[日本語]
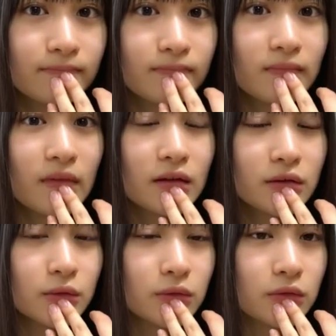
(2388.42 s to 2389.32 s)
ねそ
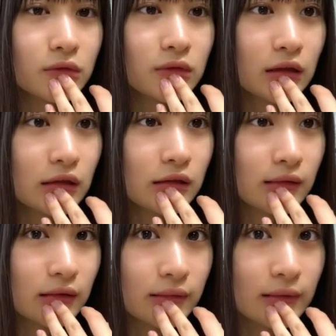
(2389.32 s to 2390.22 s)
う秋は
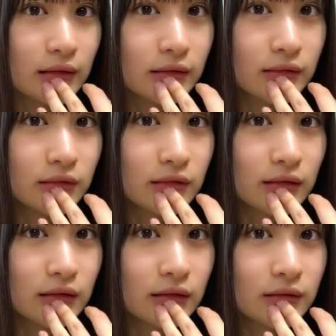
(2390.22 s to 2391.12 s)
ね割とそれが楽しい